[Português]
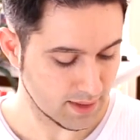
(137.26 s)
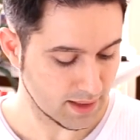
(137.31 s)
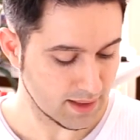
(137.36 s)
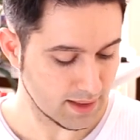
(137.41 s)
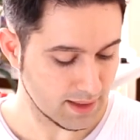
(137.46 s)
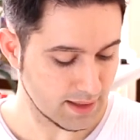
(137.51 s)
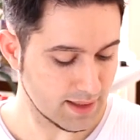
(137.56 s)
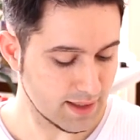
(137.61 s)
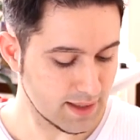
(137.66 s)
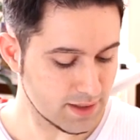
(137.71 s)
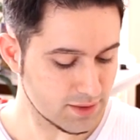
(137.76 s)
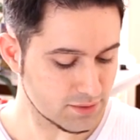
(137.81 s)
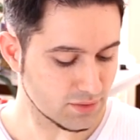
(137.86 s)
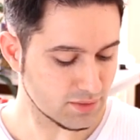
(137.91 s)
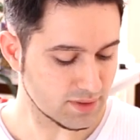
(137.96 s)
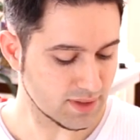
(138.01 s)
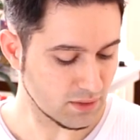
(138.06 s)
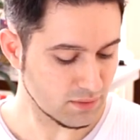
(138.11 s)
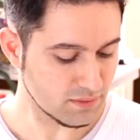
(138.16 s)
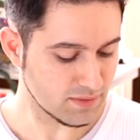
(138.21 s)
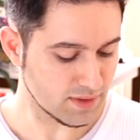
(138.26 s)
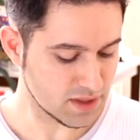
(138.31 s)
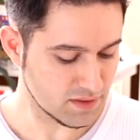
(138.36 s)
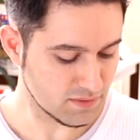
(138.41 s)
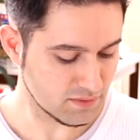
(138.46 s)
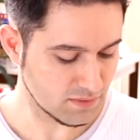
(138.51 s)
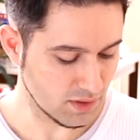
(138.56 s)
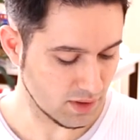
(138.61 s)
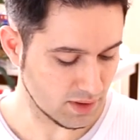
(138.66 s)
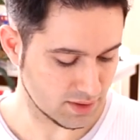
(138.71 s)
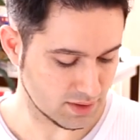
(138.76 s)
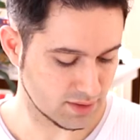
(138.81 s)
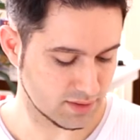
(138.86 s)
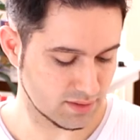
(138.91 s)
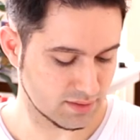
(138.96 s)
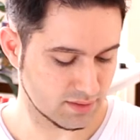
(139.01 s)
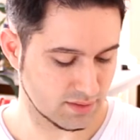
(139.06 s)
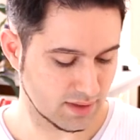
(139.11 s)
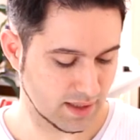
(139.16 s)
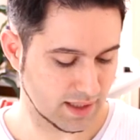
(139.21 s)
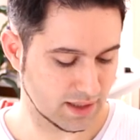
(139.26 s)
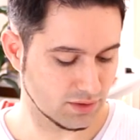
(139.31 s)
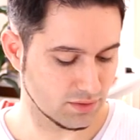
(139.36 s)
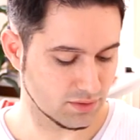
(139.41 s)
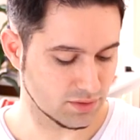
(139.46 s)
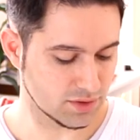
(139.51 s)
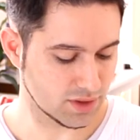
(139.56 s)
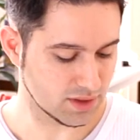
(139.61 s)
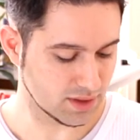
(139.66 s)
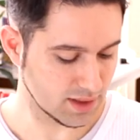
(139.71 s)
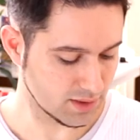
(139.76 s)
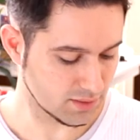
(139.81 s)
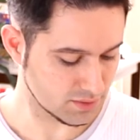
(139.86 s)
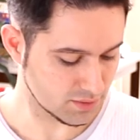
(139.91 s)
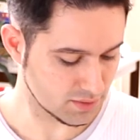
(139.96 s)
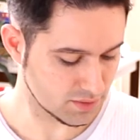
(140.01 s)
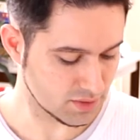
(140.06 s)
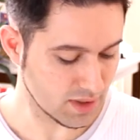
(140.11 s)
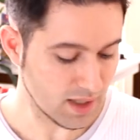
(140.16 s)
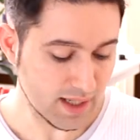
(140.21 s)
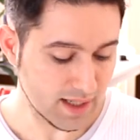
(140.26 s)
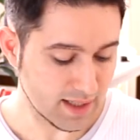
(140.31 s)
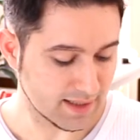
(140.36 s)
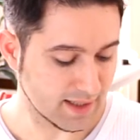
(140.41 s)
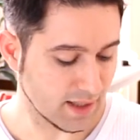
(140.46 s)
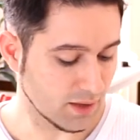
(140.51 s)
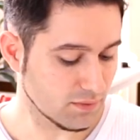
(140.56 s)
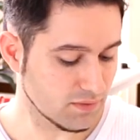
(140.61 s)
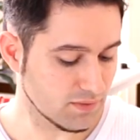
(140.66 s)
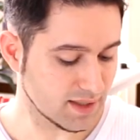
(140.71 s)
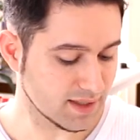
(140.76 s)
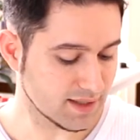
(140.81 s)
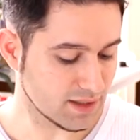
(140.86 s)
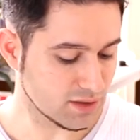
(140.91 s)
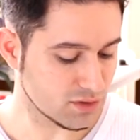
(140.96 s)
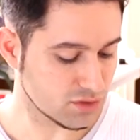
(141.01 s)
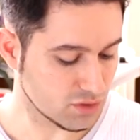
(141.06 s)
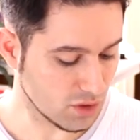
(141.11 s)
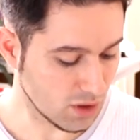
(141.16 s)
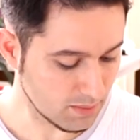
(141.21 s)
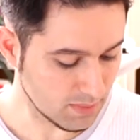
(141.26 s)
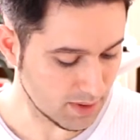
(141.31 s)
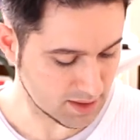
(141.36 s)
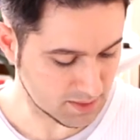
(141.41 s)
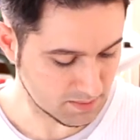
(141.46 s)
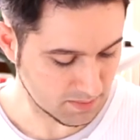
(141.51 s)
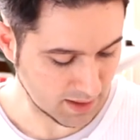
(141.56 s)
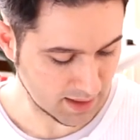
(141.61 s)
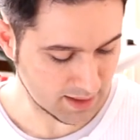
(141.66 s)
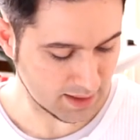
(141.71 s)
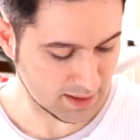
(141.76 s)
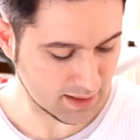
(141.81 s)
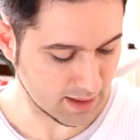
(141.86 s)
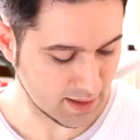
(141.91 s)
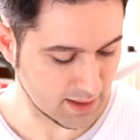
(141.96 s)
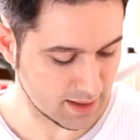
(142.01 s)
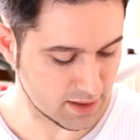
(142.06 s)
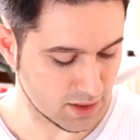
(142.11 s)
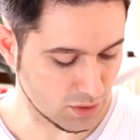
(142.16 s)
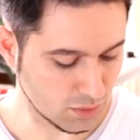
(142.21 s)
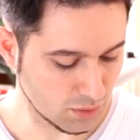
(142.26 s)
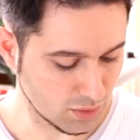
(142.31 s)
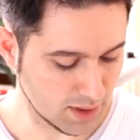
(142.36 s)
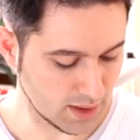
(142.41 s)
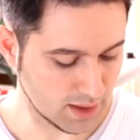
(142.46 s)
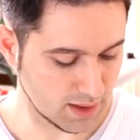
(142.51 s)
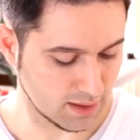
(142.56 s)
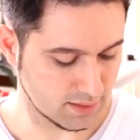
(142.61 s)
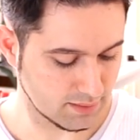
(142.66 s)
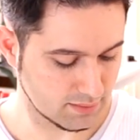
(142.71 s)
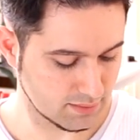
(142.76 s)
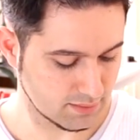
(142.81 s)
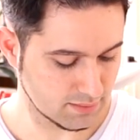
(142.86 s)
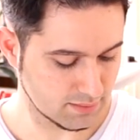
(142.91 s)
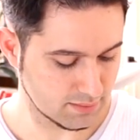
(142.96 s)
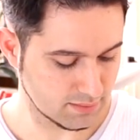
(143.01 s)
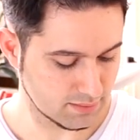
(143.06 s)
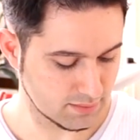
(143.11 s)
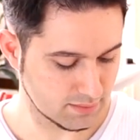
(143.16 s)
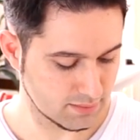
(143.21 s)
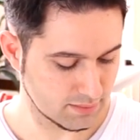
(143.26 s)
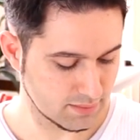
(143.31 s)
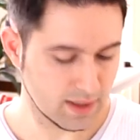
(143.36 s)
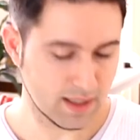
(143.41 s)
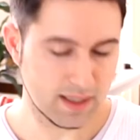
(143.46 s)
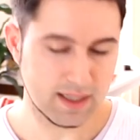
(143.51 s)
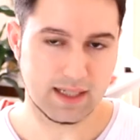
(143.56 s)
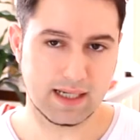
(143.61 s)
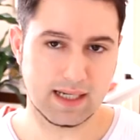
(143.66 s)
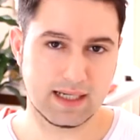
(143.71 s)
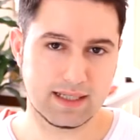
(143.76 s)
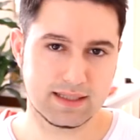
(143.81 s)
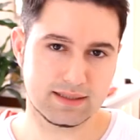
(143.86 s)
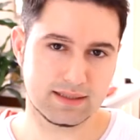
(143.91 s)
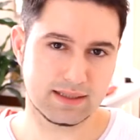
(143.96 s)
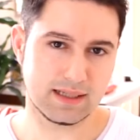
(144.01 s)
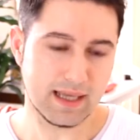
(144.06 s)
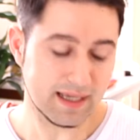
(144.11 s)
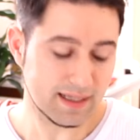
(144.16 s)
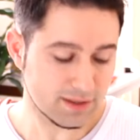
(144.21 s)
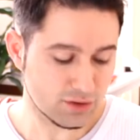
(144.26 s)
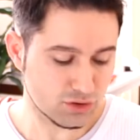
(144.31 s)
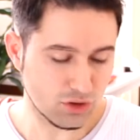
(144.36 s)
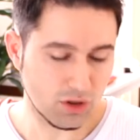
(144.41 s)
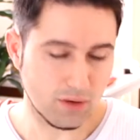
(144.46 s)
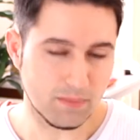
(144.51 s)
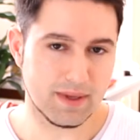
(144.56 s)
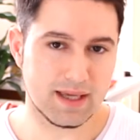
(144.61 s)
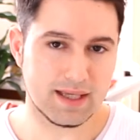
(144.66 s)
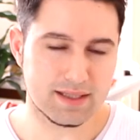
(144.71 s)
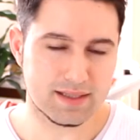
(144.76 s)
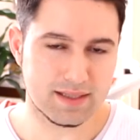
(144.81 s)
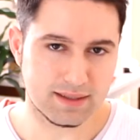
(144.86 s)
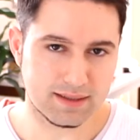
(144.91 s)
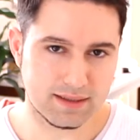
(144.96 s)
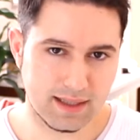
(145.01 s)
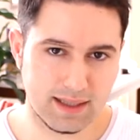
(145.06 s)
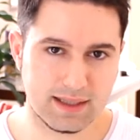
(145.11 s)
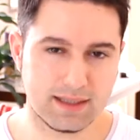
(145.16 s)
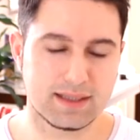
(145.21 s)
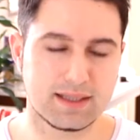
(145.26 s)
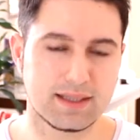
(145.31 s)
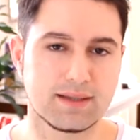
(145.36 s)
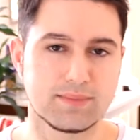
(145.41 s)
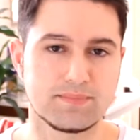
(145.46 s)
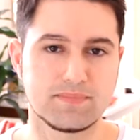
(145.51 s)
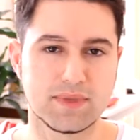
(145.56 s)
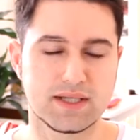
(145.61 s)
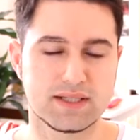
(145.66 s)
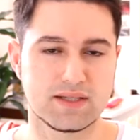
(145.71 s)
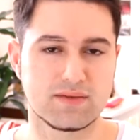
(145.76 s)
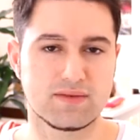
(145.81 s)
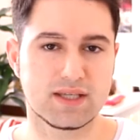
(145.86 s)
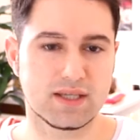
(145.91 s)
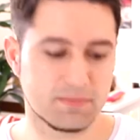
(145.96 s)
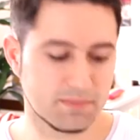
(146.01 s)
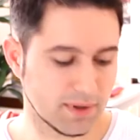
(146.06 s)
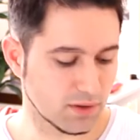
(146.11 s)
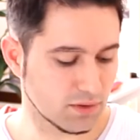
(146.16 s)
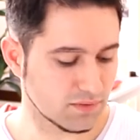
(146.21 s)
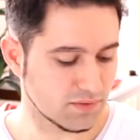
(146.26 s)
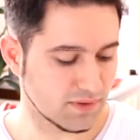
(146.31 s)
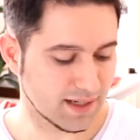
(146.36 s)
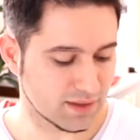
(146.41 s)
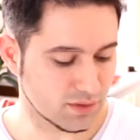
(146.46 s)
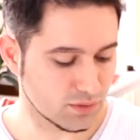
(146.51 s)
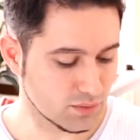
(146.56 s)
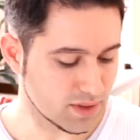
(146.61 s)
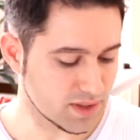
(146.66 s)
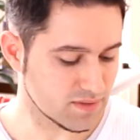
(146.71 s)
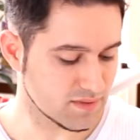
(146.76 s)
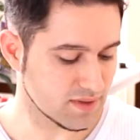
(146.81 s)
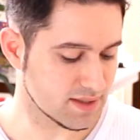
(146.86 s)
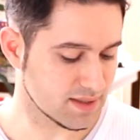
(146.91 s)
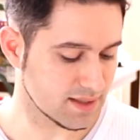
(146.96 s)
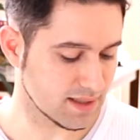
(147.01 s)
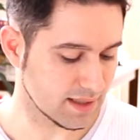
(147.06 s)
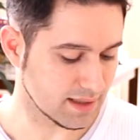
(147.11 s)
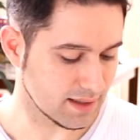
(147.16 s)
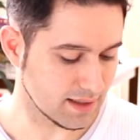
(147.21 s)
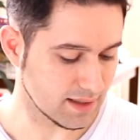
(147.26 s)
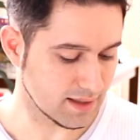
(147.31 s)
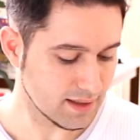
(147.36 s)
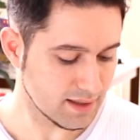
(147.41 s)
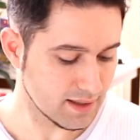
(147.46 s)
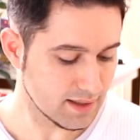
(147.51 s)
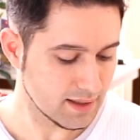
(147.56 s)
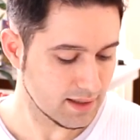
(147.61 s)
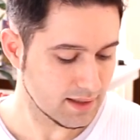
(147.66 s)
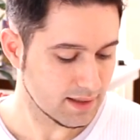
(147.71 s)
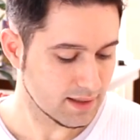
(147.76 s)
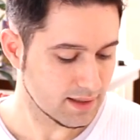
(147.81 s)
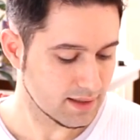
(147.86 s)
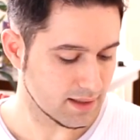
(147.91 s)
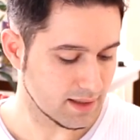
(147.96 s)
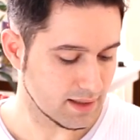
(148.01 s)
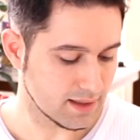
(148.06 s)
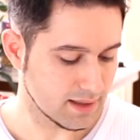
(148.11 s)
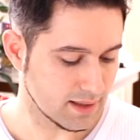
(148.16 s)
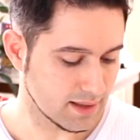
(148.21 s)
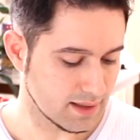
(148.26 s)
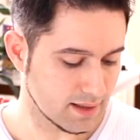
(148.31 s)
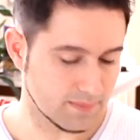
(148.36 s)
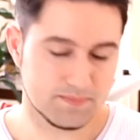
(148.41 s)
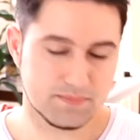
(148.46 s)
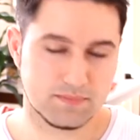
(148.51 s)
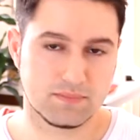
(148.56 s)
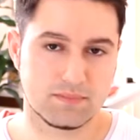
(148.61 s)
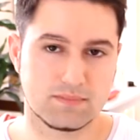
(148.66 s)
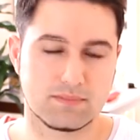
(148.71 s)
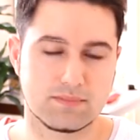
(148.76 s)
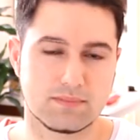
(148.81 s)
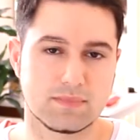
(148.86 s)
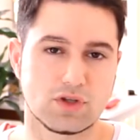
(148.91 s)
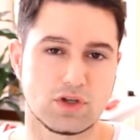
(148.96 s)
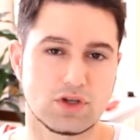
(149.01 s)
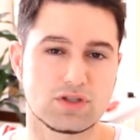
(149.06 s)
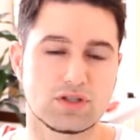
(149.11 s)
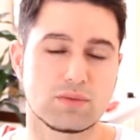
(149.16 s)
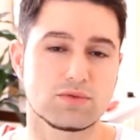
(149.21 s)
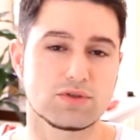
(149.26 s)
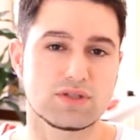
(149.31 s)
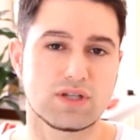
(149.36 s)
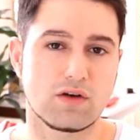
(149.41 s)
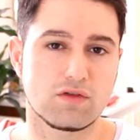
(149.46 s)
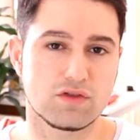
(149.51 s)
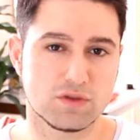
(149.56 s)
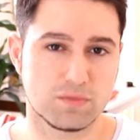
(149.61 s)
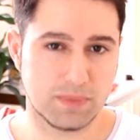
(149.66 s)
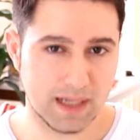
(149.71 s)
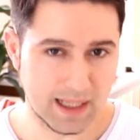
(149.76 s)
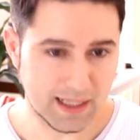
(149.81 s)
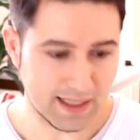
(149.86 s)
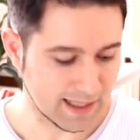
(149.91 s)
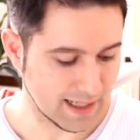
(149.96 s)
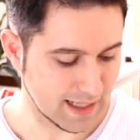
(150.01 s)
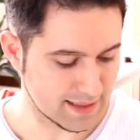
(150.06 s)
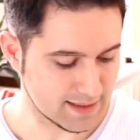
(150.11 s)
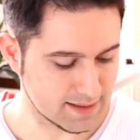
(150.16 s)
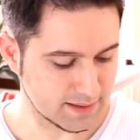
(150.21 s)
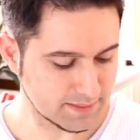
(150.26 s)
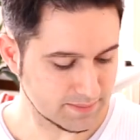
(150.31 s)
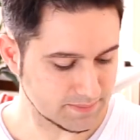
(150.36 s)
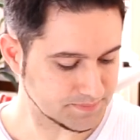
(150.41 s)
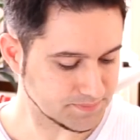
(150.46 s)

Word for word: E isto não vem de vós, é dom de Deus, não vem das obras para que ninguém se glorie. Eles leem somente até aqui. Você vê que Paulo fala duas vezes aqui que nós somos salvos pela graça,